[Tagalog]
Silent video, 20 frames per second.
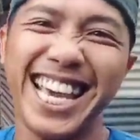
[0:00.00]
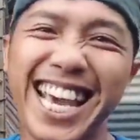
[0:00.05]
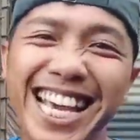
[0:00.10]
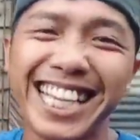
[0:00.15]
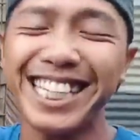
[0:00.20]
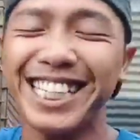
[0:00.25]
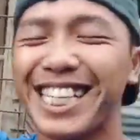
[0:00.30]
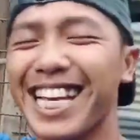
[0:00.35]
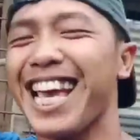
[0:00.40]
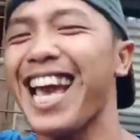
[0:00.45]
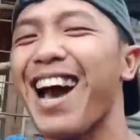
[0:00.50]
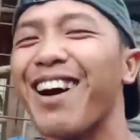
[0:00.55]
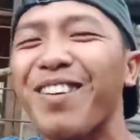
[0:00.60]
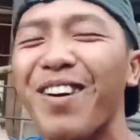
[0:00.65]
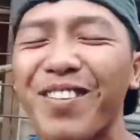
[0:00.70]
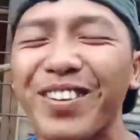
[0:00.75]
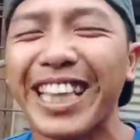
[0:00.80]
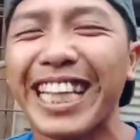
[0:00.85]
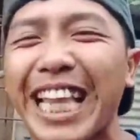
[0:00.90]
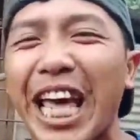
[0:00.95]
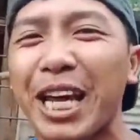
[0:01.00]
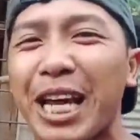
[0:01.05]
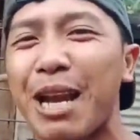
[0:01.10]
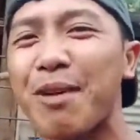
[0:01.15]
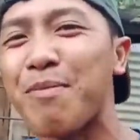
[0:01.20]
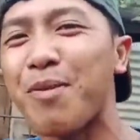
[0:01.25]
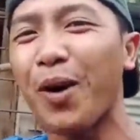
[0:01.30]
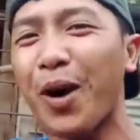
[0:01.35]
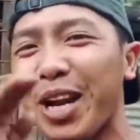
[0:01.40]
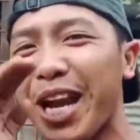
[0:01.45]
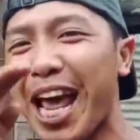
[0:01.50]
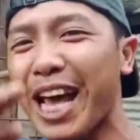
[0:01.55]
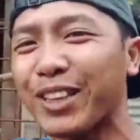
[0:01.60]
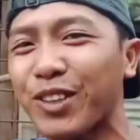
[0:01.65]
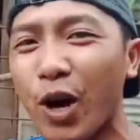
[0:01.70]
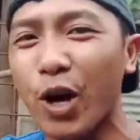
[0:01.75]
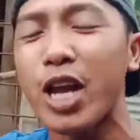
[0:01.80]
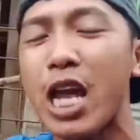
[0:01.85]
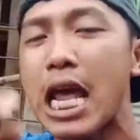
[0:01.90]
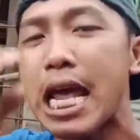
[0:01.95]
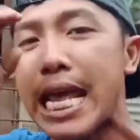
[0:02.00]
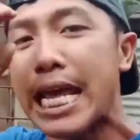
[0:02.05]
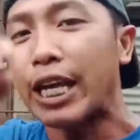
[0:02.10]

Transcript: Is, pumunta tayo kay Labugoy Netoy!